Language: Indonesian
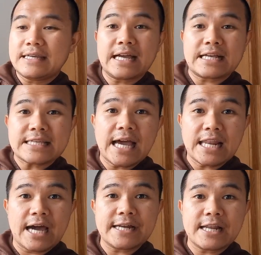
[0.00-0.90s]
Yang
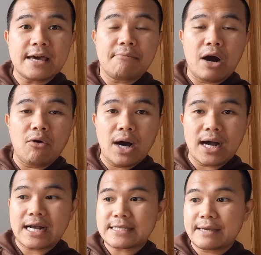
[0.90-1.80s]
salah adalah bahwa
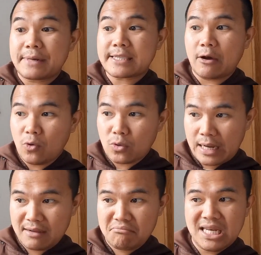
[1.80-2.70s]
kacamata
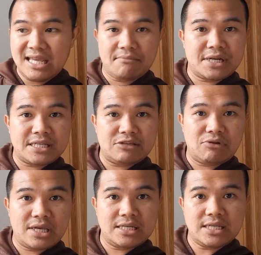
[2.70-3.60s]
orang melihat
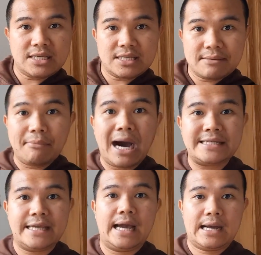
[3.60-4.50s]
peristiwa ini
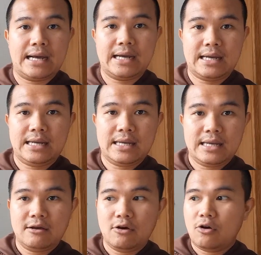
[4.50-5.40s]
banyak.
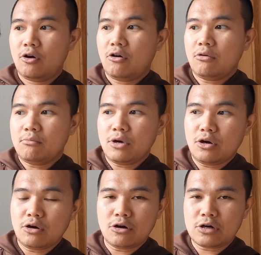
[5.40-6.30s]

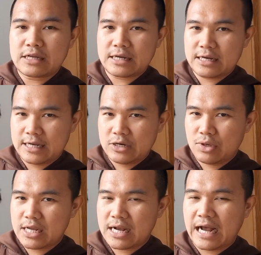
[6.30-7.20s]
Oh, gara-gara
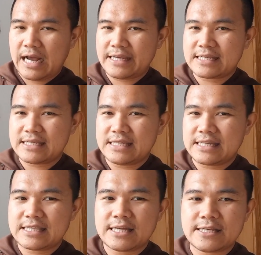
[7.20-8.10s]
keluarga kaya sih
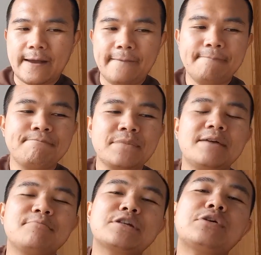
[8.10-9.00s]
katanya.
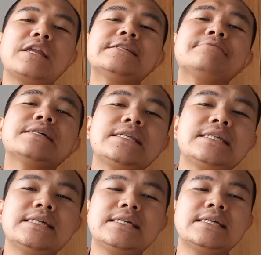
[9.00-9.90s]
Persoalannya begini.